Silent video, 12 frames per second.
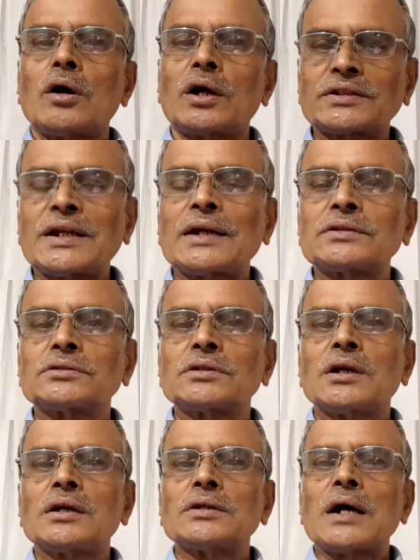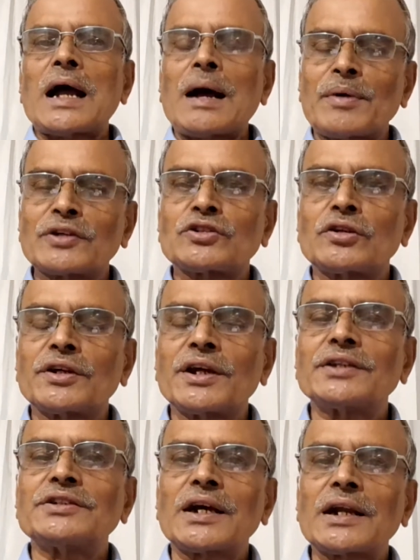অর্থাৎ আমার সঙ্গে
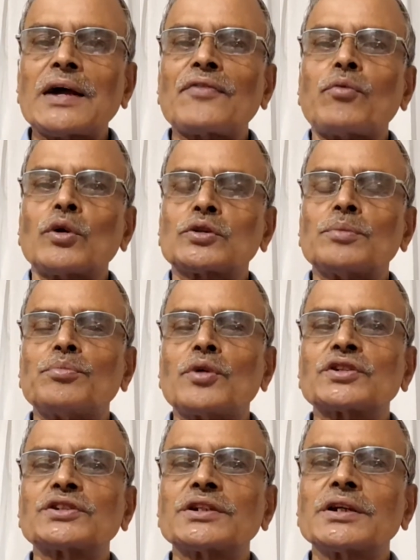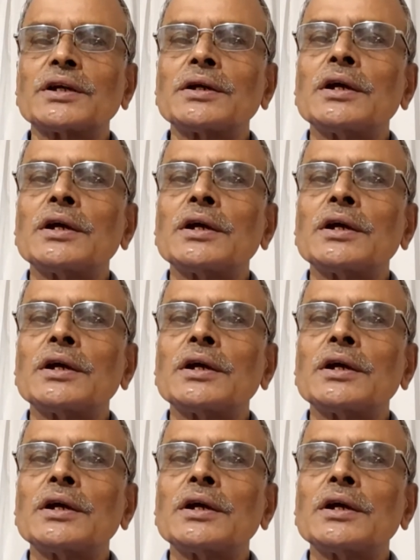যারা প্রথম বর্ষে